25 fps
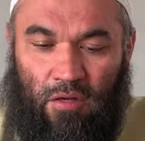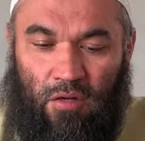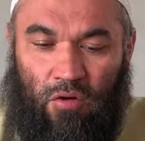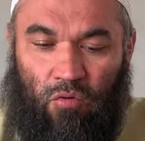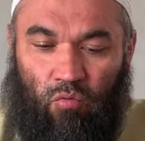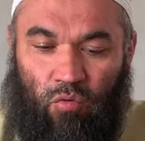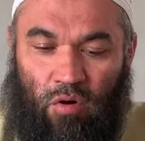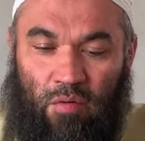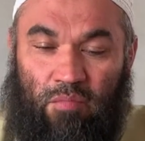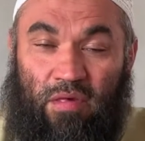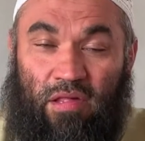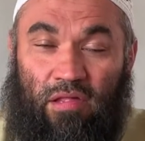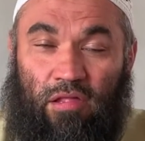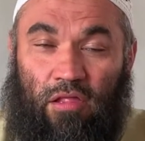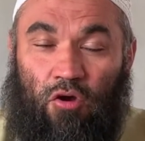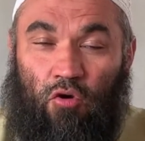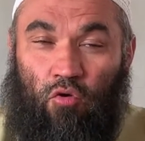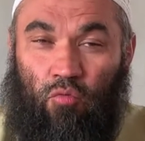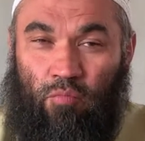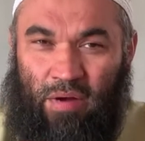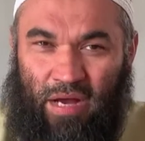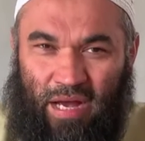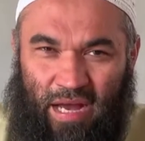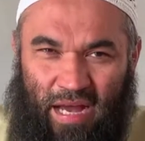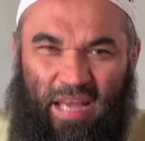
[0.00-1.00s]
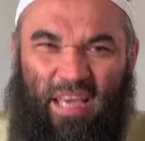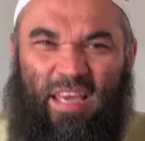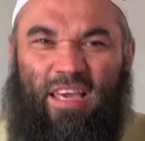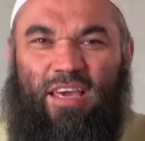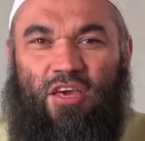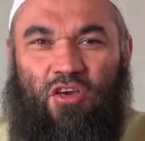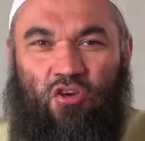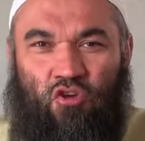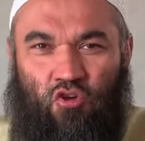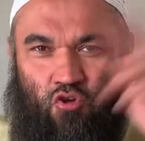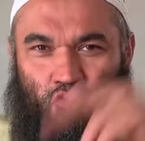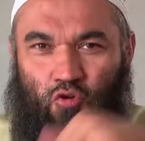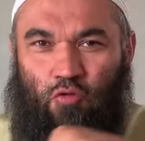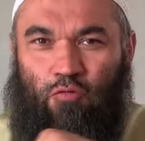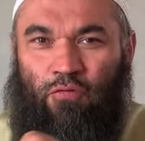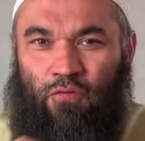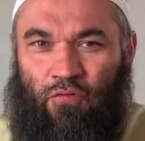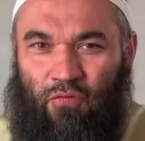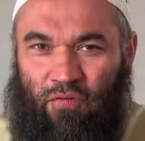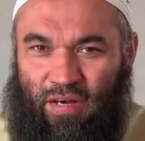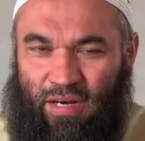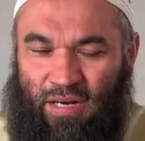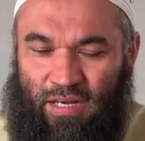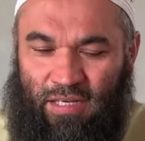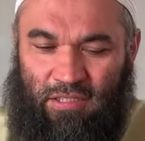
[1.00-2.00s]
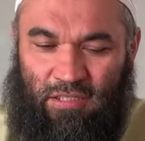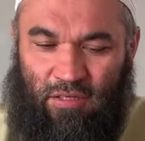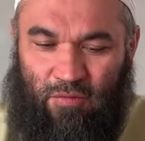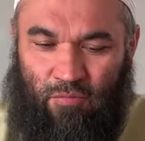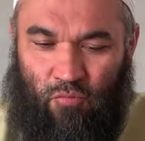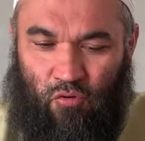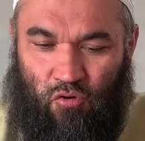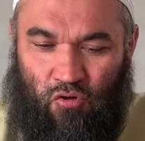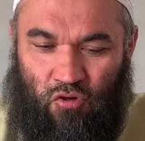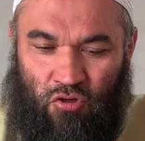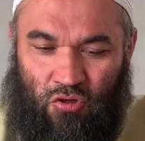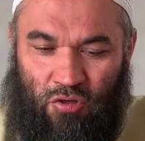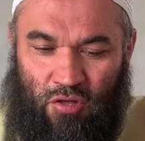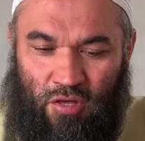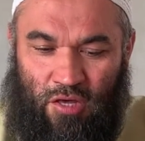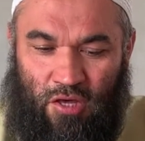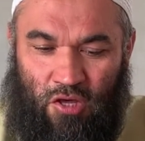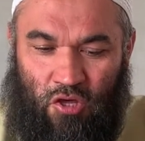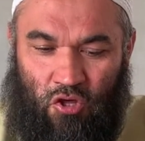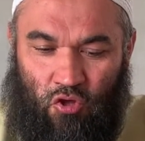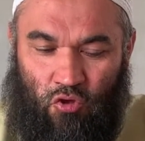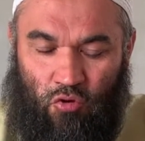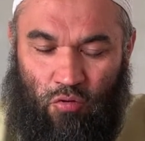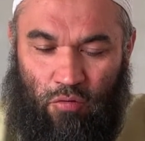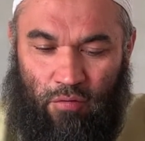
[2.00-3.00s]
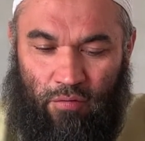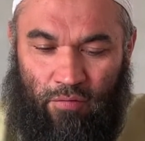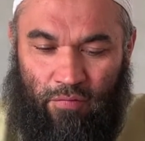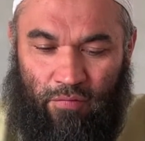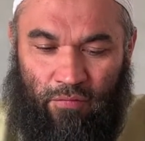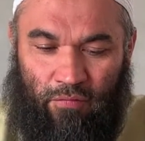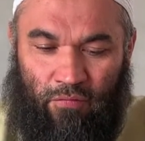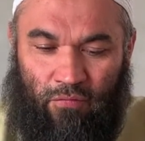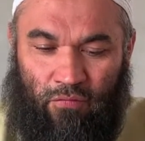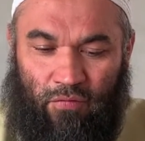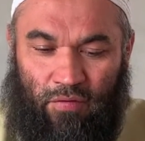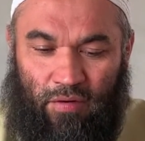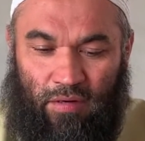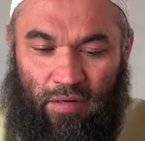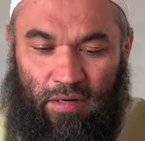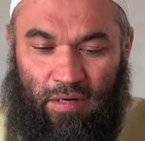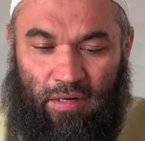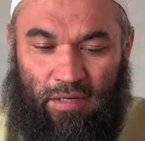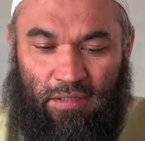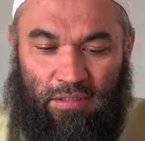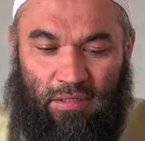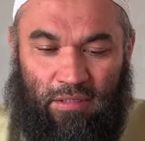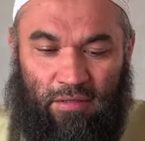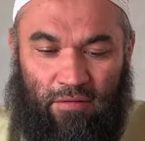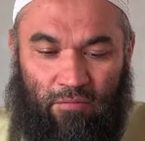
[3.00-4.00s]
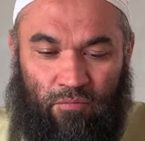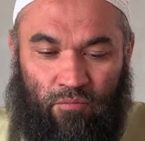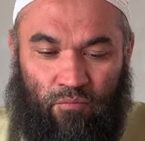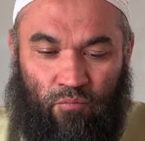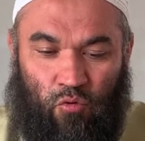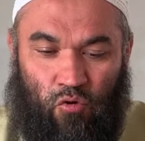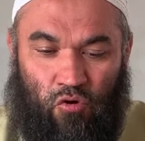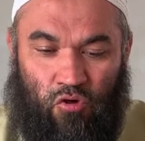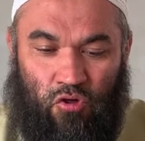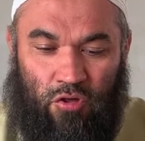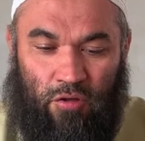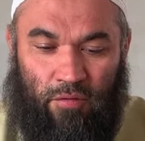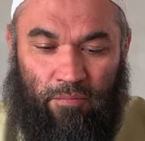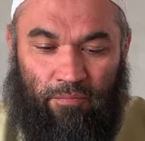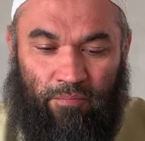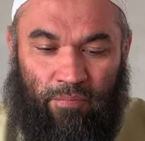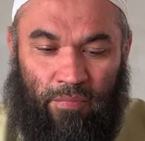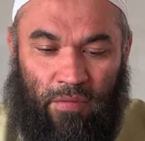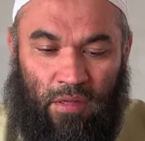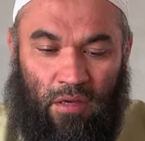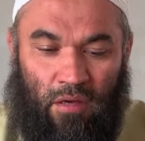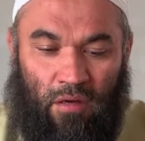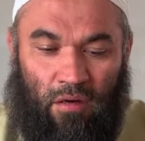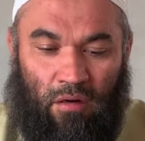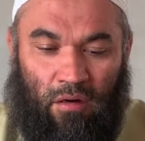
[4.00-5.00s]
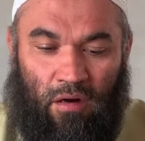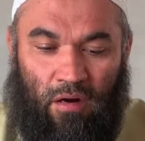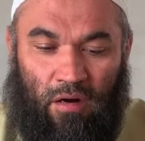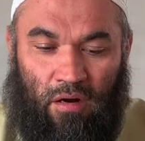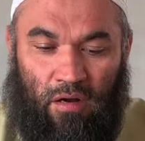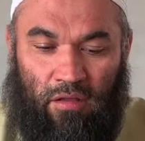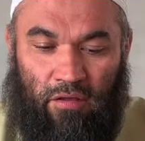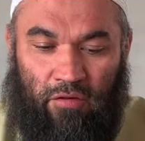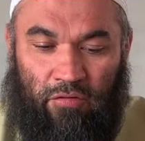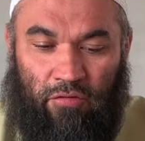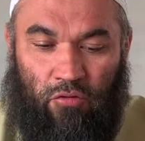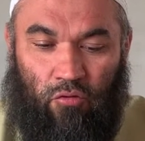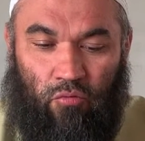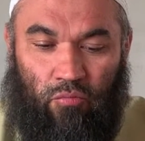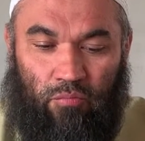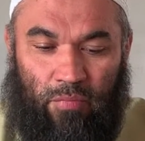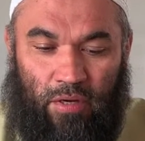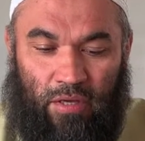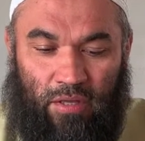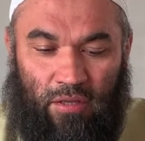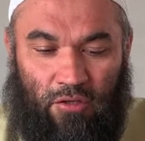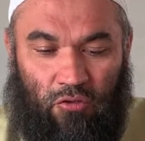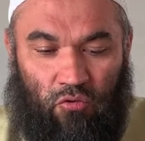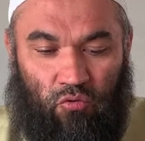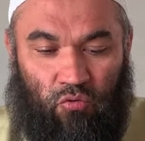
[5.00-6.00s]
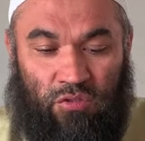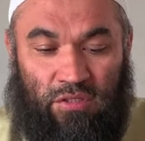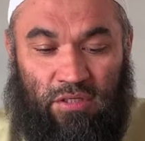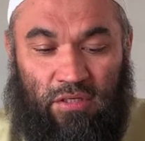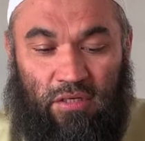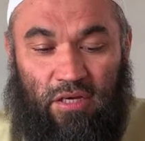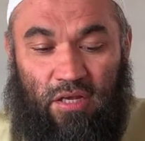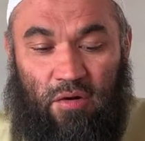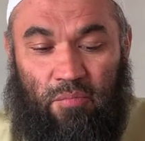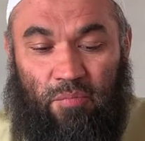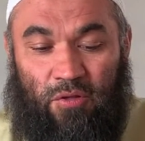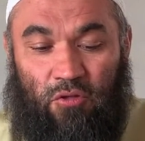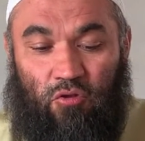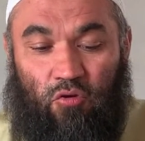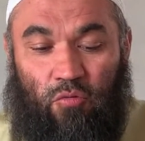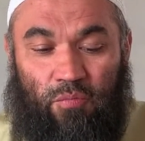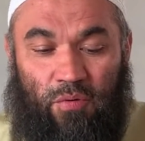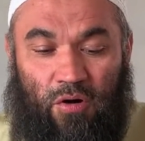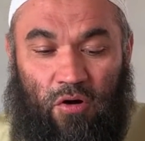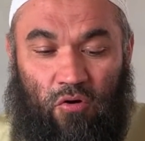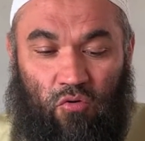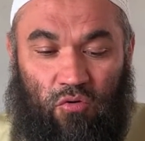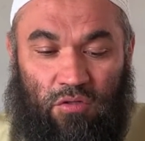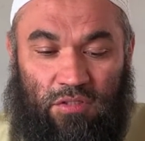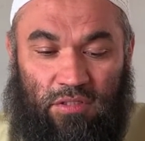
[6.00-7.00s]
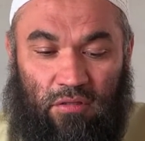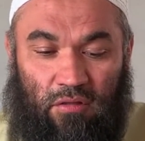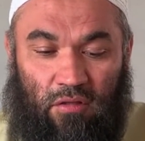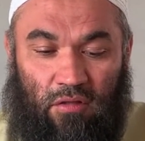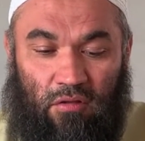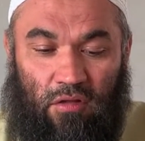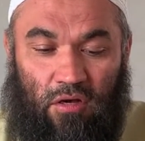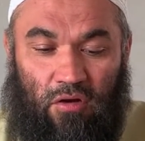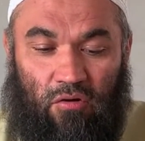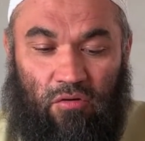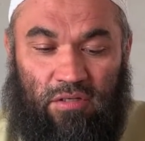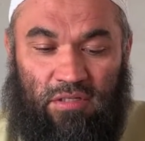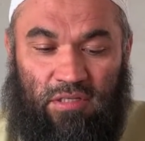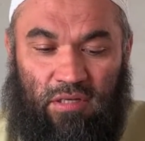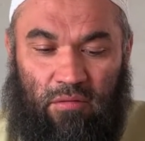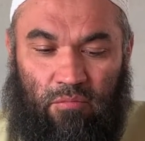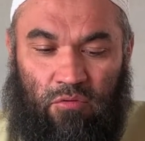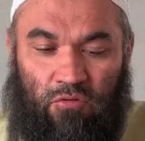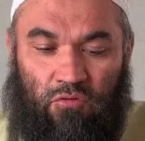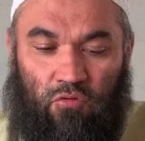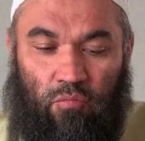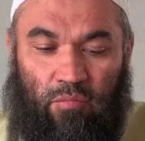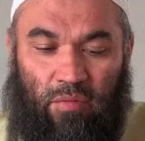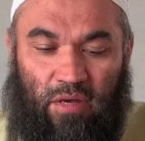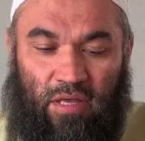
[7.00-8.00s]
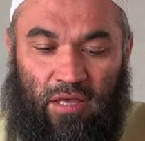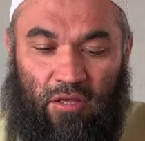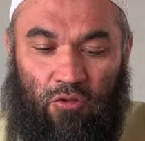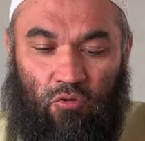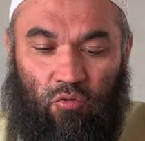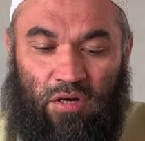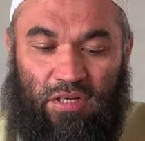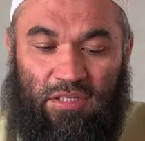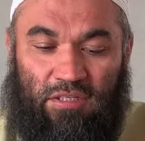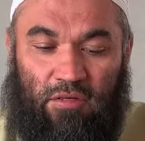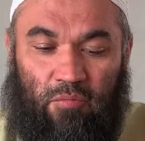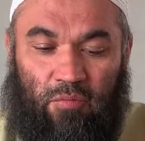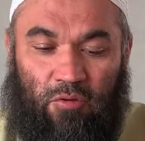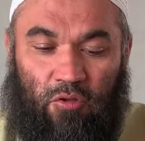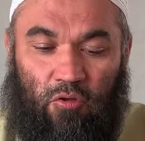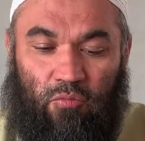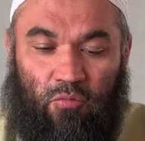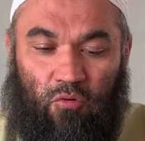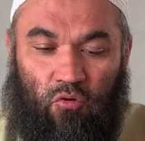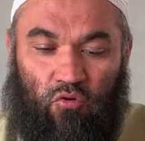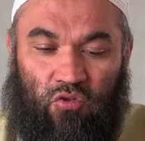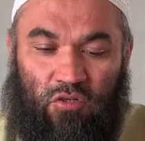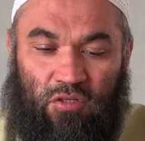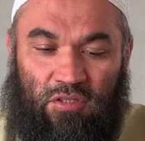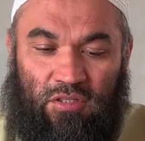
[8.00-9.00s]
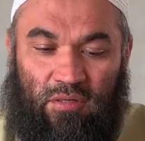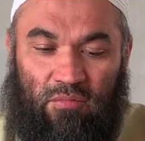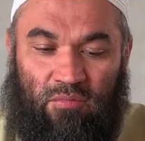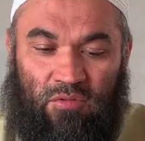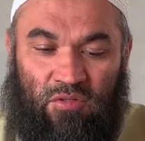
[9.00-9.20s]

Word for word: Вамитля умаа и еще в два раза больше, и еще в два раза больше. Каля сумма яду сагир, потом пророк, саллаллаху сумма яду азра, потом пророк, сам